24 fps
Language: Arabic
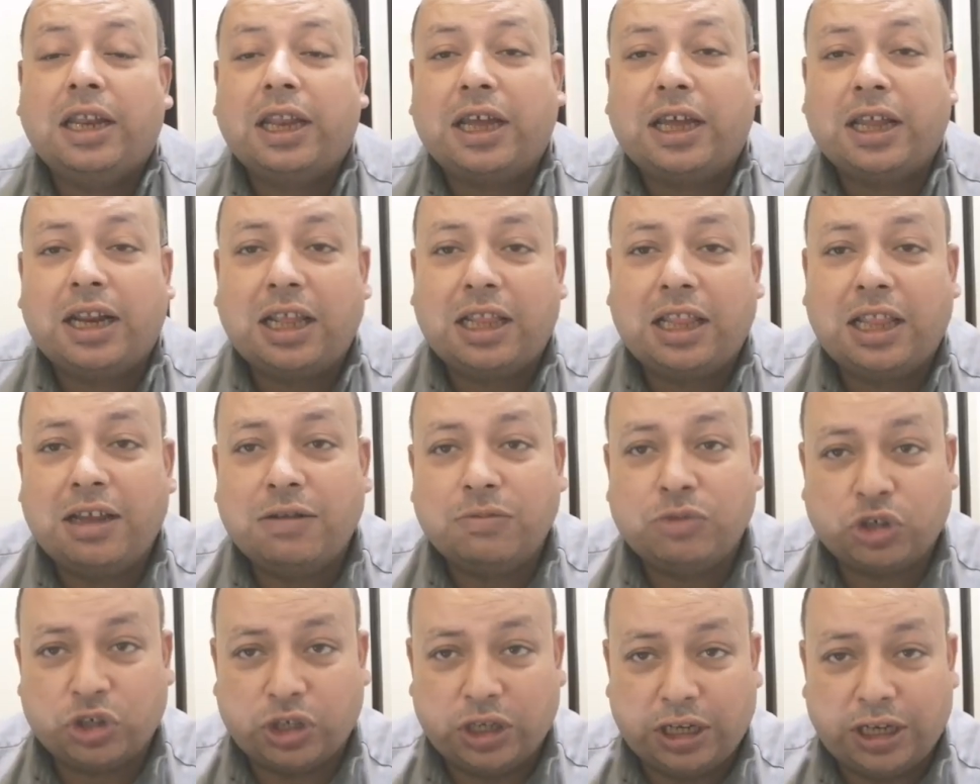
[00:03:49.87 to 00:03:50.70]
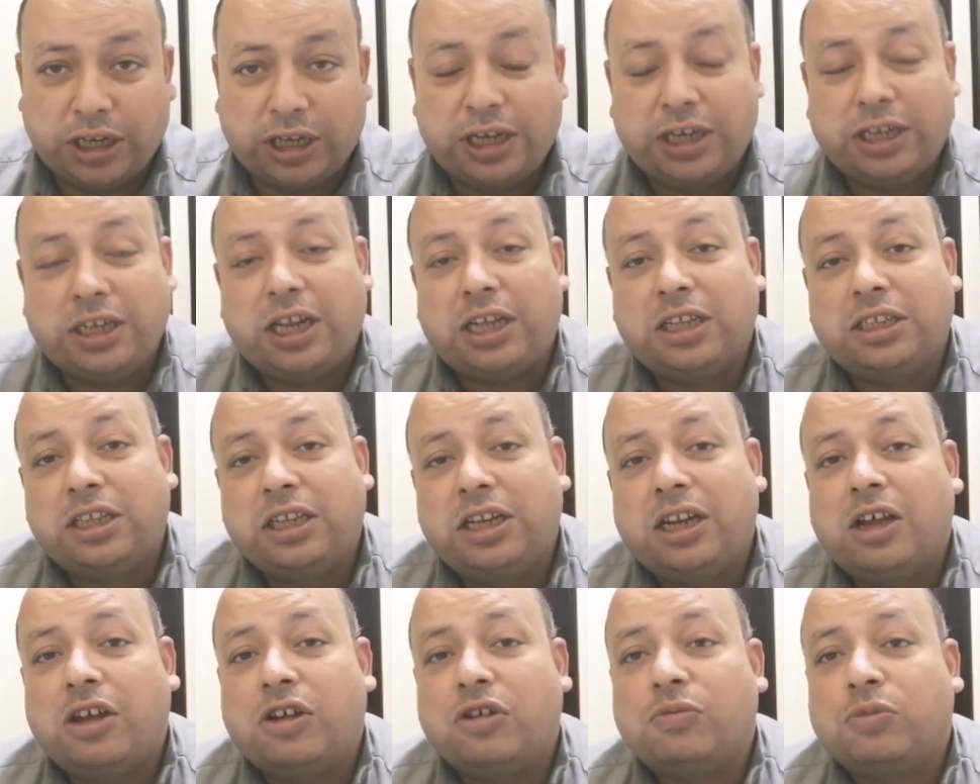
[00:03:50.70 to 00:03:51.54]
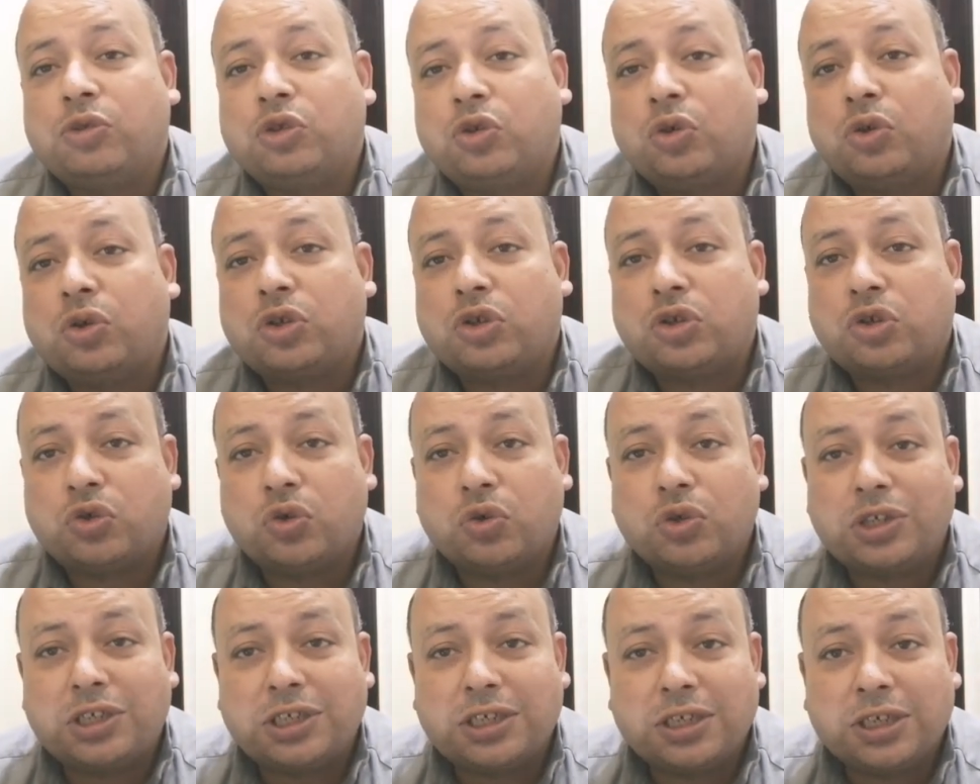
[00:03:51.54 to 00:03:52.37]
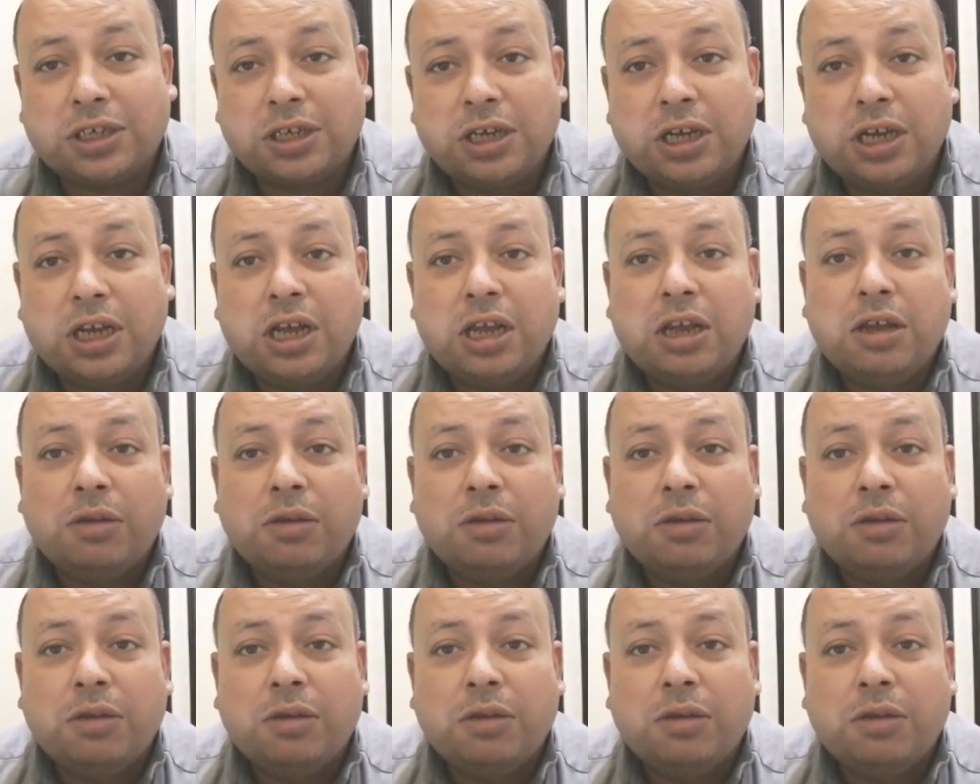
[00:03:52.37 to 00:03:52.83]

لكن هتلاقي مشكله احنا عندنا الموتور السوتس